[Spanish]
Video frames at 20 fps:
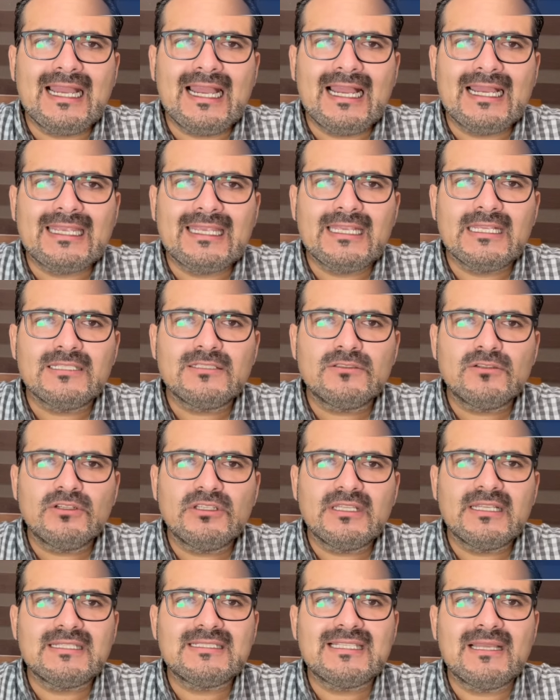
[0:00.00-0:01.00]
aquí estoy
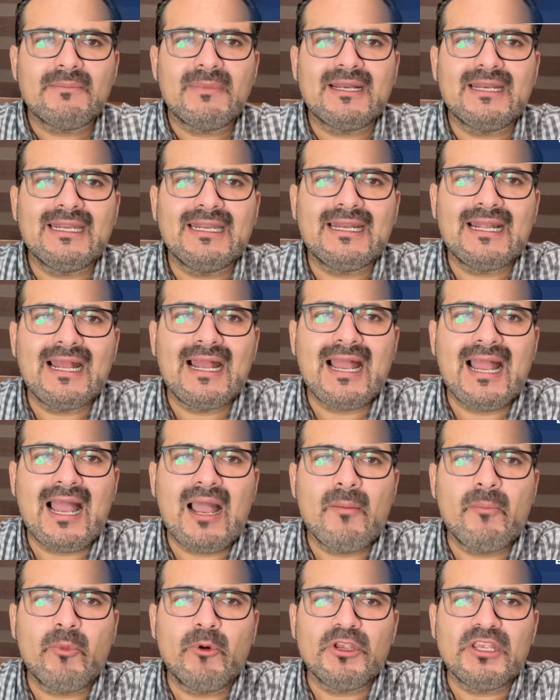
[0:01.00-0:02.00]
de esta manera
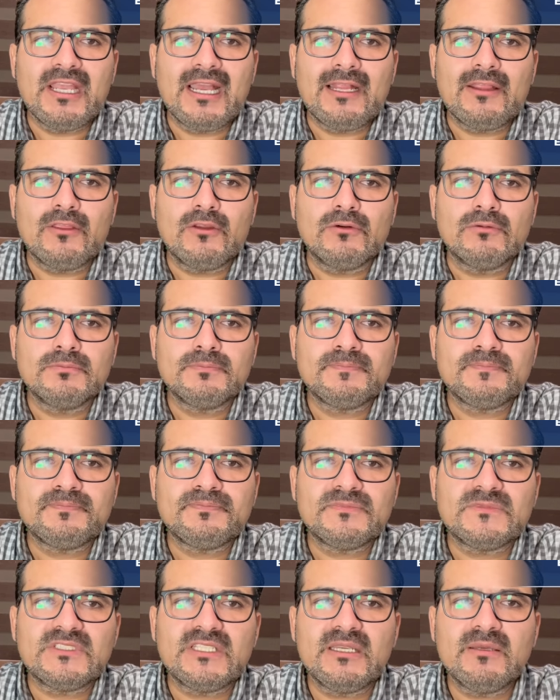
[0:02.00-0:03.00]
apoyando,
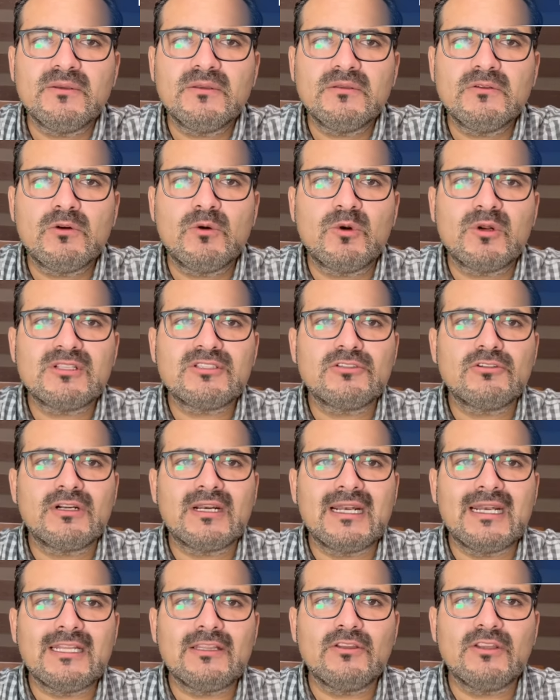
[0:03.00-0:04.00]
¿sí? Con nuestro
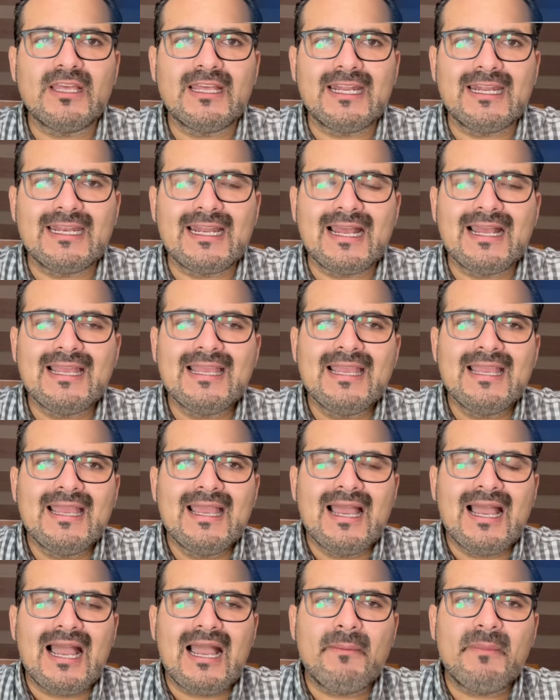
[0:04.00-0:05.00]
granito de arena.
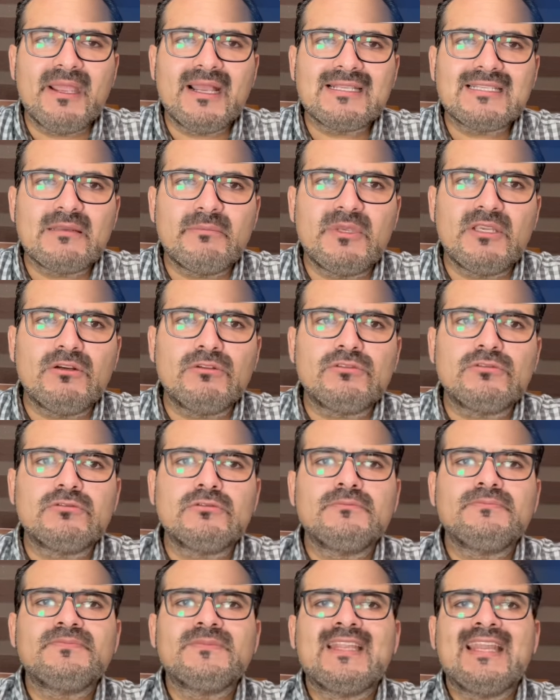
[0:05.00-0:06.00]
Amigas, amigos,
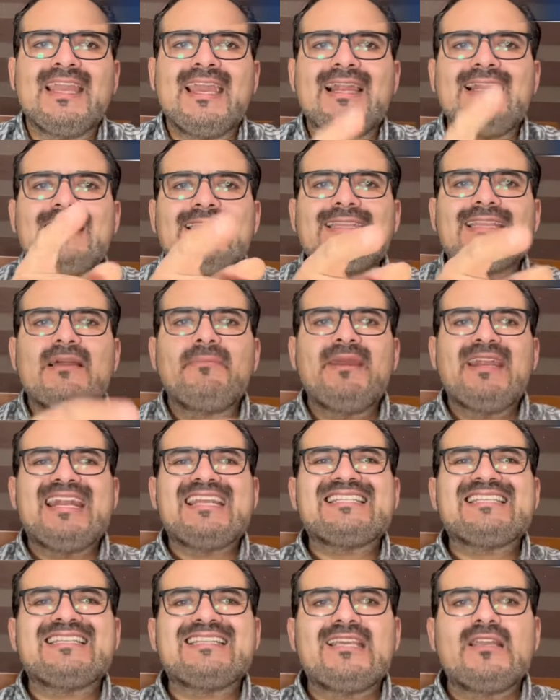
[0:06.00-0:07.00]
el dictamen
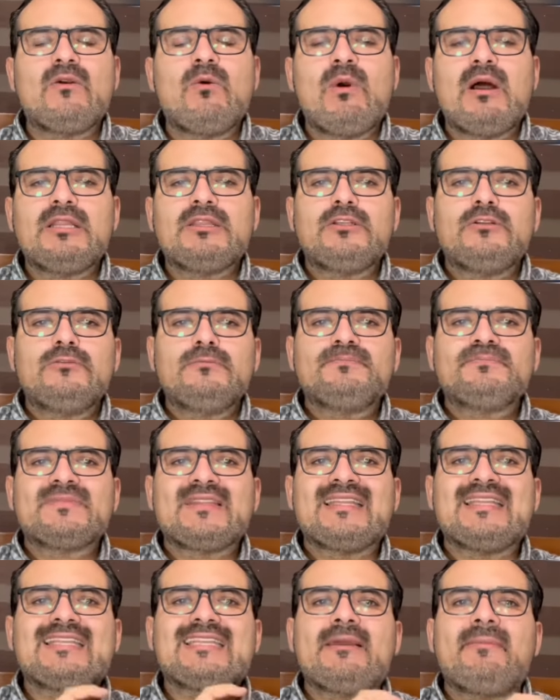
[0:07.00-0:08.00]
ST4,
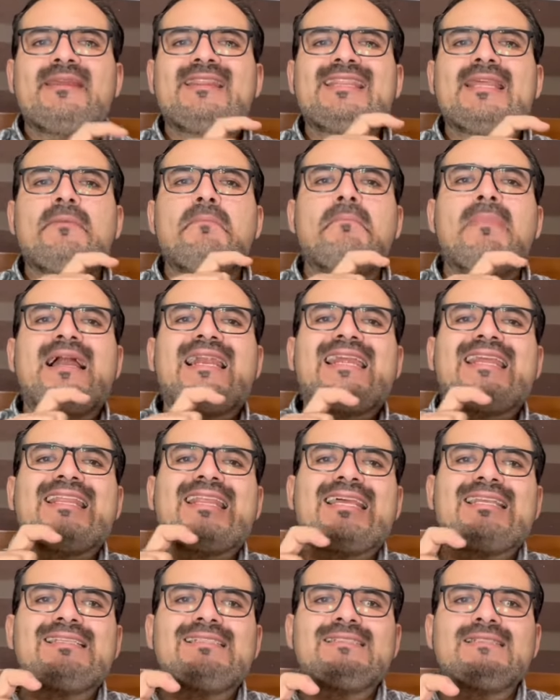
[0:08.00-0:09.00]
dictamen de
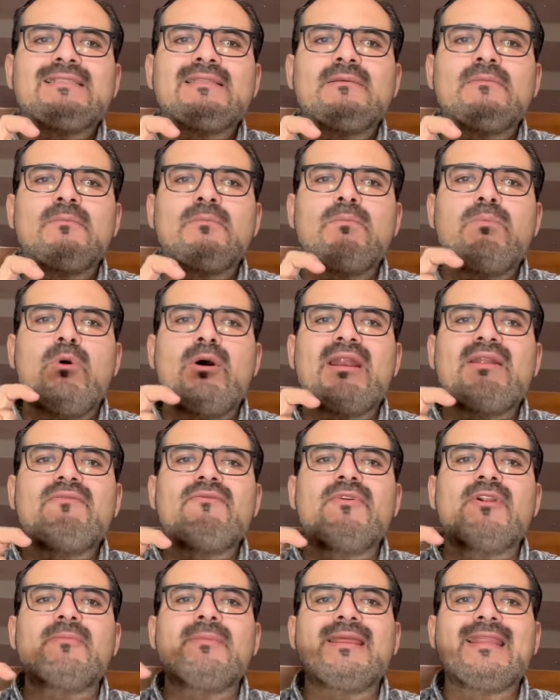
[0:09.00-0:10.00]
invalidez por
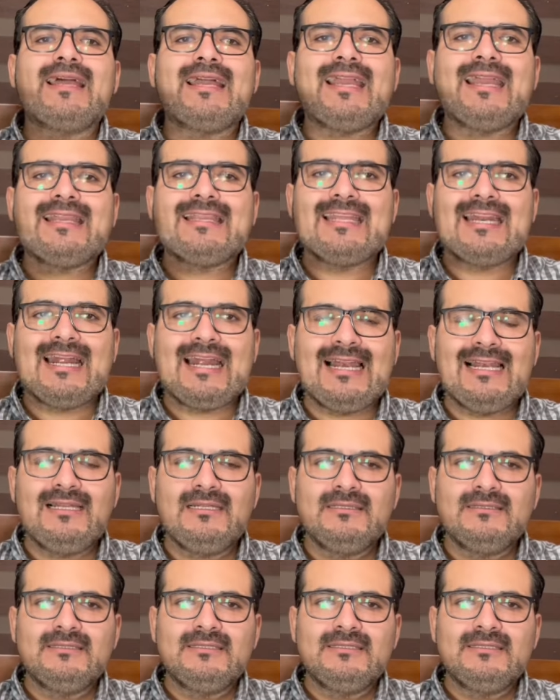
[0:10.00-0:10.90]
enfermedad general,